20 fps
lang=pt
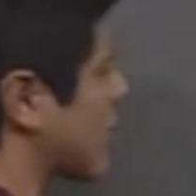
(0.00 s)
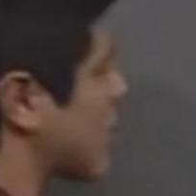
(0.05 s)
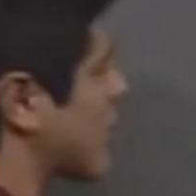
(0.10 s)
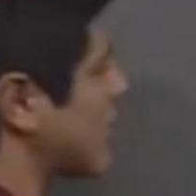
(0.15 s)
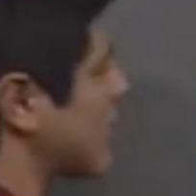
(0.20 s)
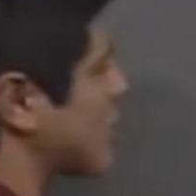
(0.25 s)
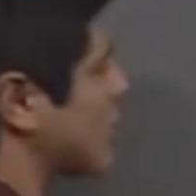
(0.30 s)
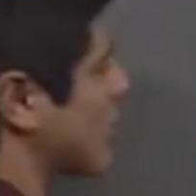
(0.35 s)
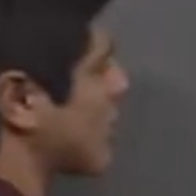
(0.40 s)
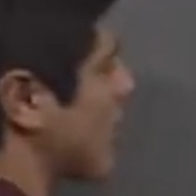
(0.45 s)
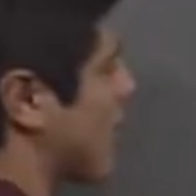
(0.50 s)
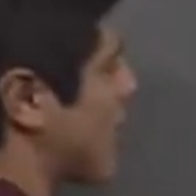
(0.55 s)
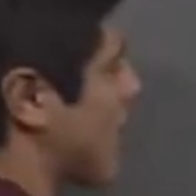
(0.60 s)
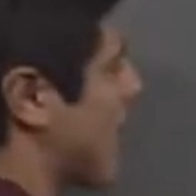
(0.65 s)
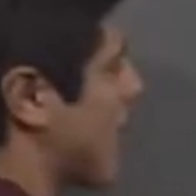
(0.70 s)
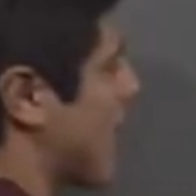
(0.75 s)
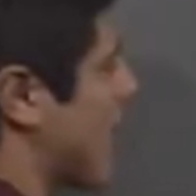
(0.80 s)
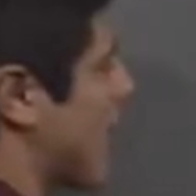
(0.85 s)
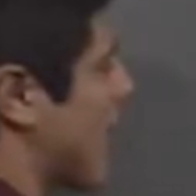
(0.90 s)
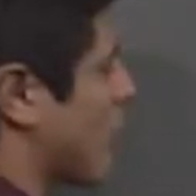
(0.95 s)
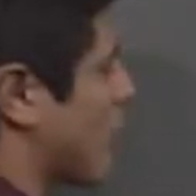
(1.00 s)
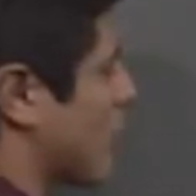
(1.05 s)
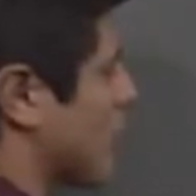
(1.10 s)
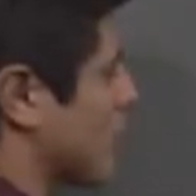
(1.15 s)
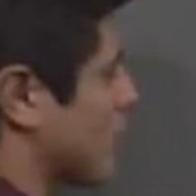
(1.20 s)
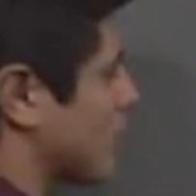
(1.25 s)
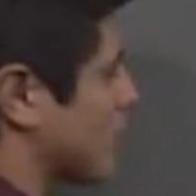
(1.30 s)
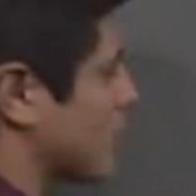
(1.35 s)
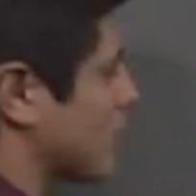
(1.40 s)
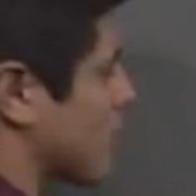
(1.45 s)
aqui isso aqui amarelo,
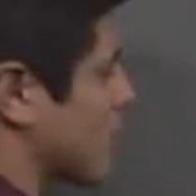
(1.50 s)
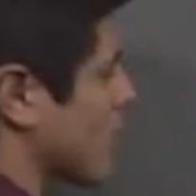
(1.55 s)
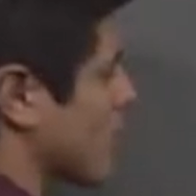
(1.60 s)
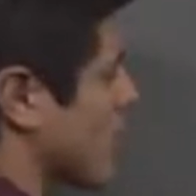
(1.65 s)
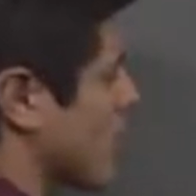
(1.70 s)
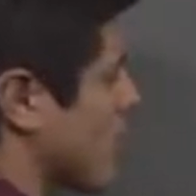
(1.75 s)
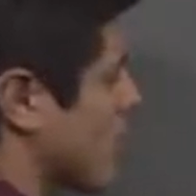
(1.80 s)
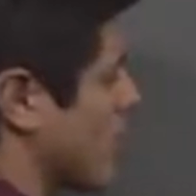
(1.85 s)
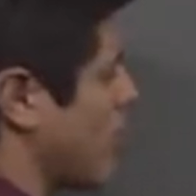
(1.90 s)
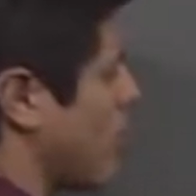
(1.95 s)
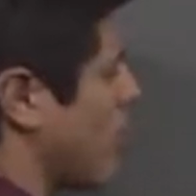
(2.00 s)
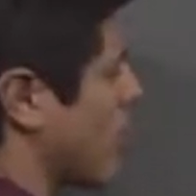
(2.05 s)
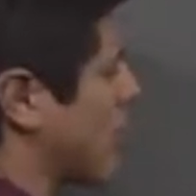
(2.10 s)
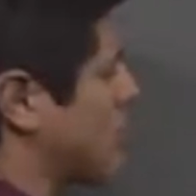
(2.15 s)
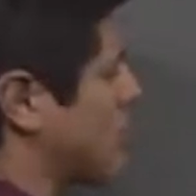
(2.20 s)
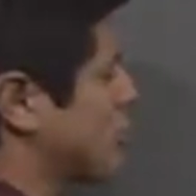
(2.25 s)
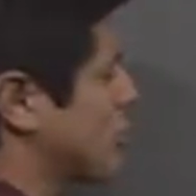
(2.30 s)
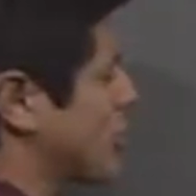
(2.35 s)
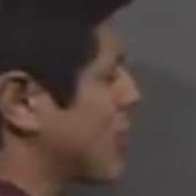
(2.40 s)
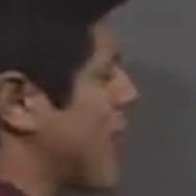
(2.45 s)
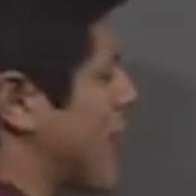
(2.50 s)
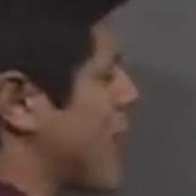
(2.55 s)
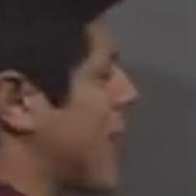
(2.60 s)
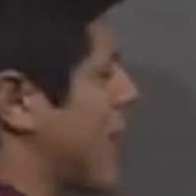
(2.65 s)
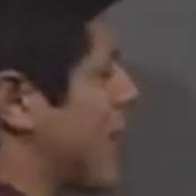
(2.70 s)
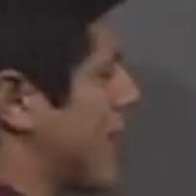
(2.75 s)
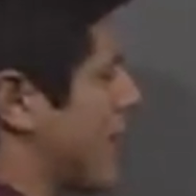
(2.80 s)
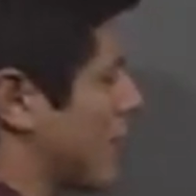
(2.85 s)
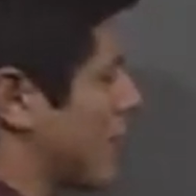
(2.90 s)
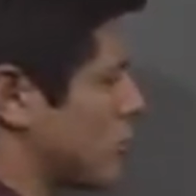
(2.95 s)
por que isso aqui é
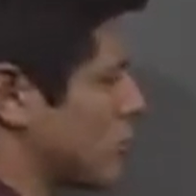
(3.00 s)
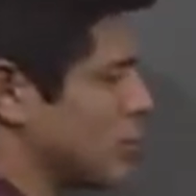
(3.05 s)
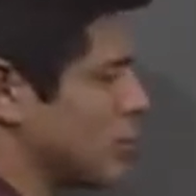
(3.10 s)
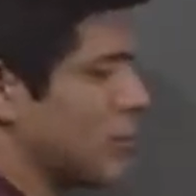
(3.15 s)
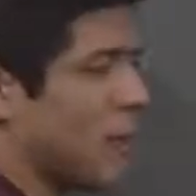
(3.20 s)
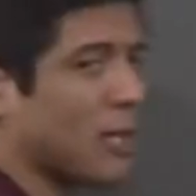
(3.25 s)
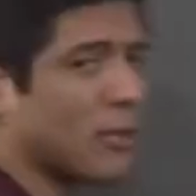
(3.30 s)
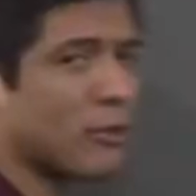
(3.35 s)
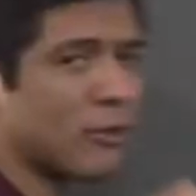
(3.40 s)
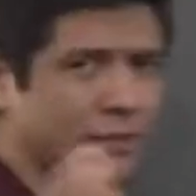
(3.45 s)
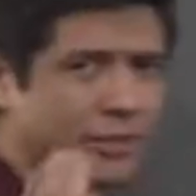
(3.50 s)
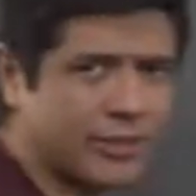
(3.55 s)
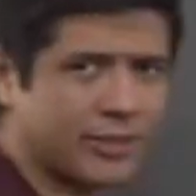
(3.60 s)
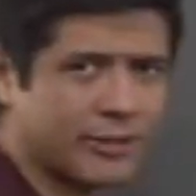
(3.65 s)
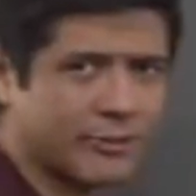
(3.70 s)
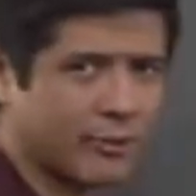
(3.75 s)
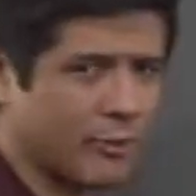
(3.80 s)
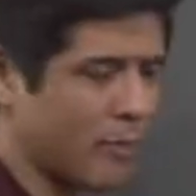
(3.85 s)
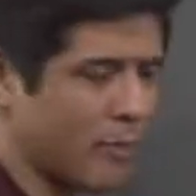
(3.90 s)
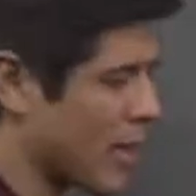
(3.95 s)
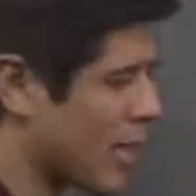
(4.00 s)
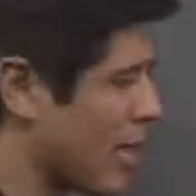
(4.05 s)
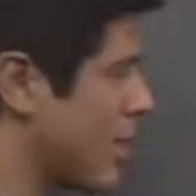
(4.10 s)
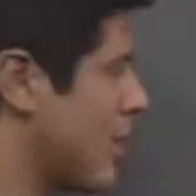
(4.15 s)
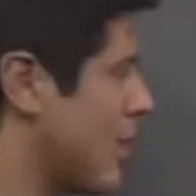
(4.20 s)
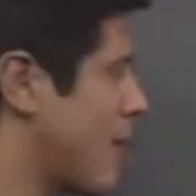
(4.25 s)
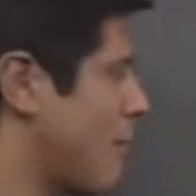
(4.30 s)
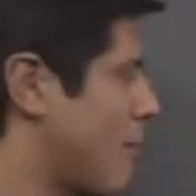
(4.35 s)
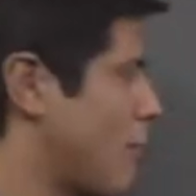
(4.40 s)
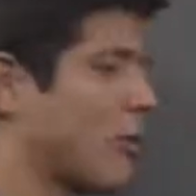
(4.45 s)
amarelo no espectro visível?
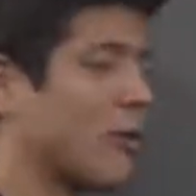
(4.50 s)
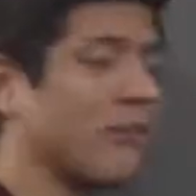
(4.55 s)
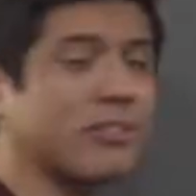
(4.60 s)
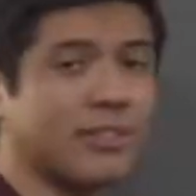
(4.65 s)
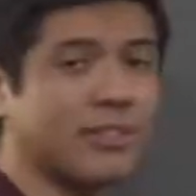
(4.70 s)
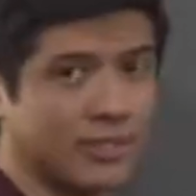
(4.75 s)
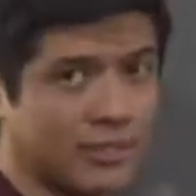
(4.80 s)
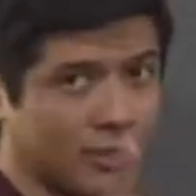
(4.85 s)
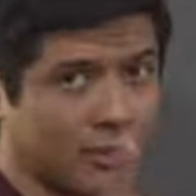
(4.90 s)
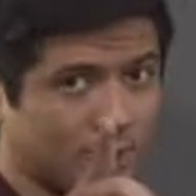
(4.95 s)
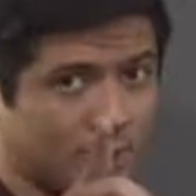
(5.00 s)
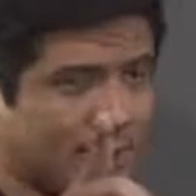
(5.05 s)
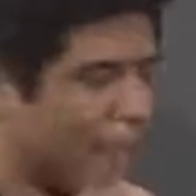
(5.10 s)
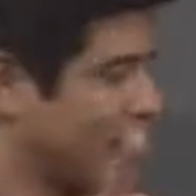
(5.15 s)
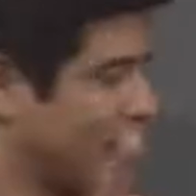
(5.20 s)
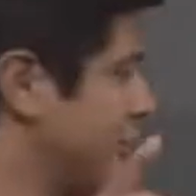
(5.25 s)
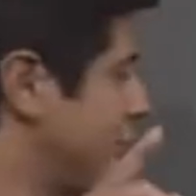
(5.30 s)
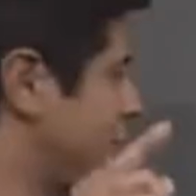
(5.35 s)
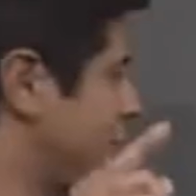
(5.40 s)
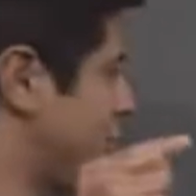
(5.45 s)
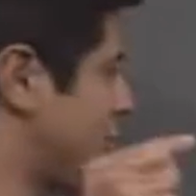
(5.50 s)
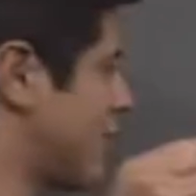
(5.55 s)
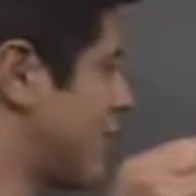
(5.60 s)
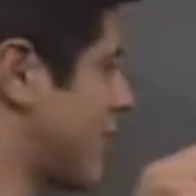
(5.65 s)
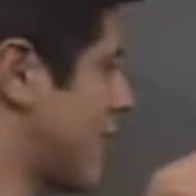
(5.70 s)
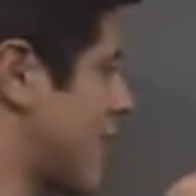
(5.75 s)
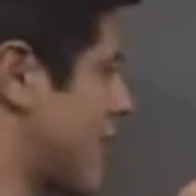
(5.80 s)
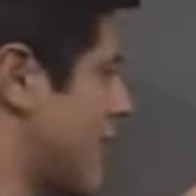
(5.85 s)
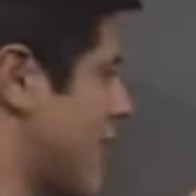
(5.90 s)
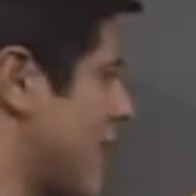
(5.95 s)
É porque vocês são safos em
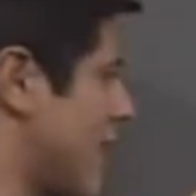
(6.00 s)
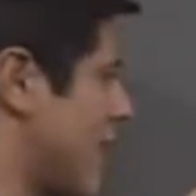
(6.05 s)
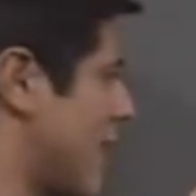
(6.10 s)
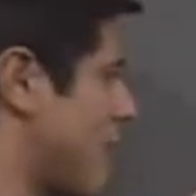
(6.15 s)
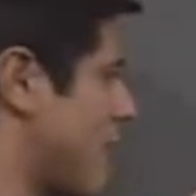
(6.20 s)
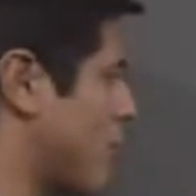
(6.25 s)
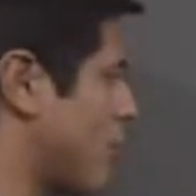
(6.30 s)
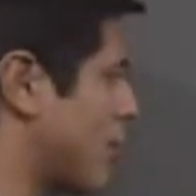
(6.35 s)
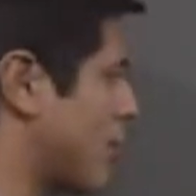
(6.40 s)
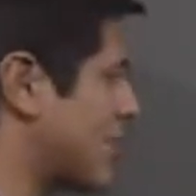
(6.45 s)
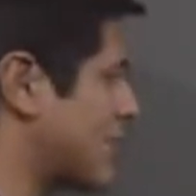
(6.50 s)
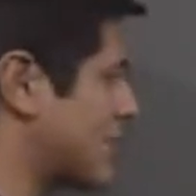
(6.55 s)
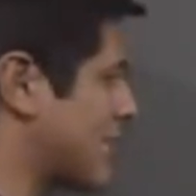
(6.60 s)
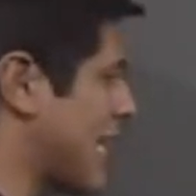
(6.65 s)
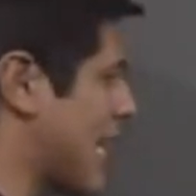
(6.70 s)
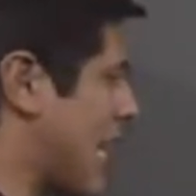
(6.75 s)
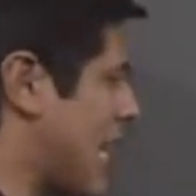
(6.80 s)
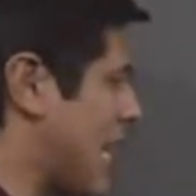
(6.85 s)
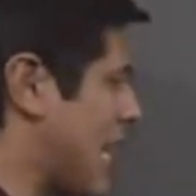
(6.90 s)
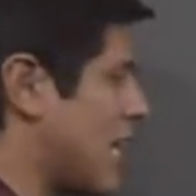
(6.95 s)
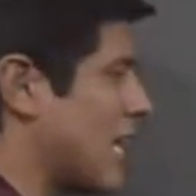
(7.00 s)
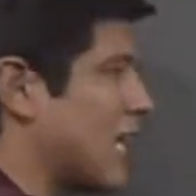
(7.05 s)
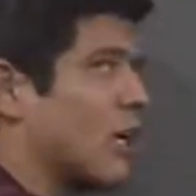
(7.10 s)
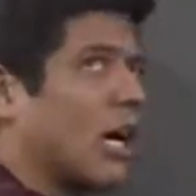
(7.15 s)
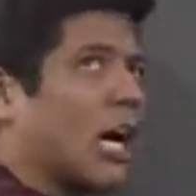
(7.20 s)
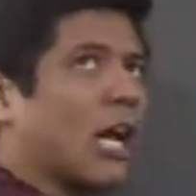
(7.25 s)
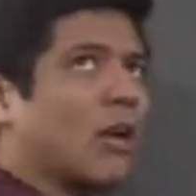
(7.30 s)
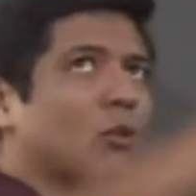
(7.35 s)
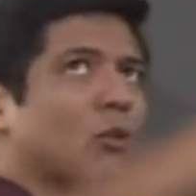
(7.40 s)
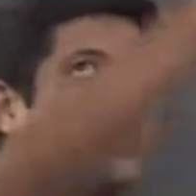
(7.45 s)
física. É porque tá
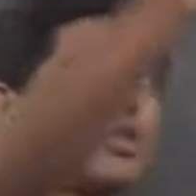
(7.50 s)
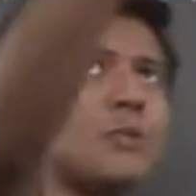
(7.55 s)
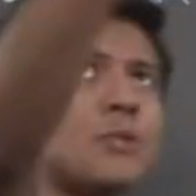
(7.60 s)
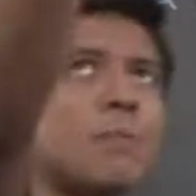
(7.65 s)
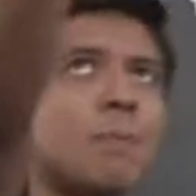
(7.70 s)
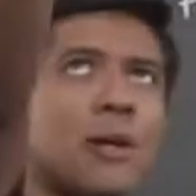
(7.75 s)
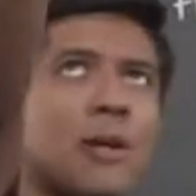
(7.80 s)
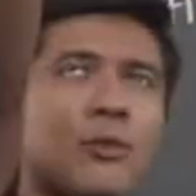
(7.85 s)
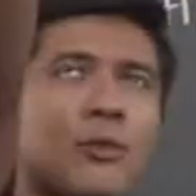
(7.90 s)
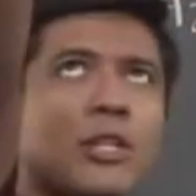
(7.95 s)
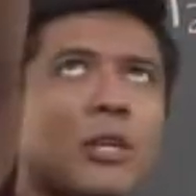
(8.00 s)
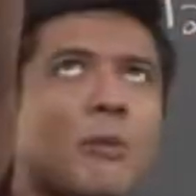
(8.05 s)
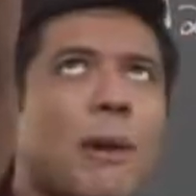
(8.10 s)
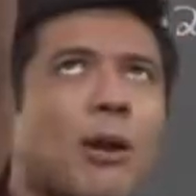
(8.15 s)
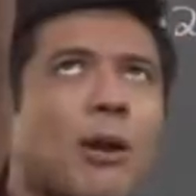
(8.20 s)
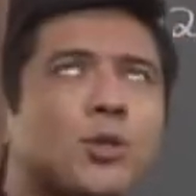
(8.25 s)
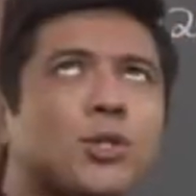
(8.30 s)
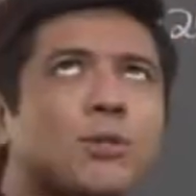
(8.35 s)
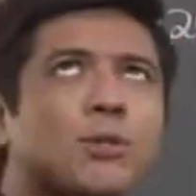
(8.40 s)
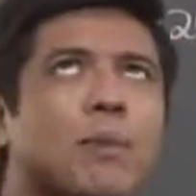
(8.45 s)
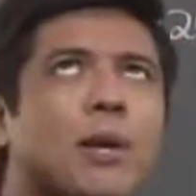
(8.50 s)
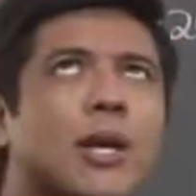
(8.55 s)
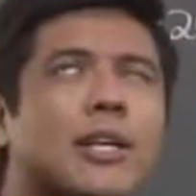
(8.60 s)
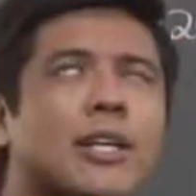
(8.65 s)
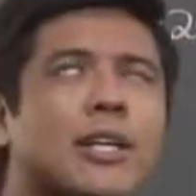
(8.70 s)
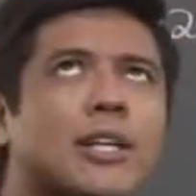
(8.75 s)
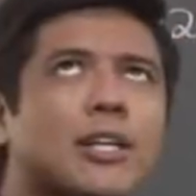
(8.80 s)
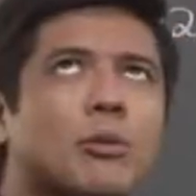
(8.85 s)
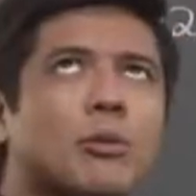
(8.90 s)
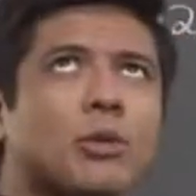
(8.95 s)
a luz, eu tenho uma luz
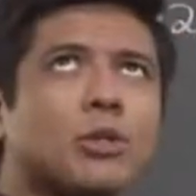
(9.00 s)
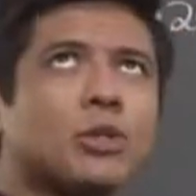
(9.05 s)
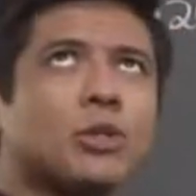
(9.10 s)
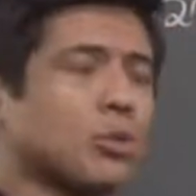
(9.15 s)
branca aqui no meu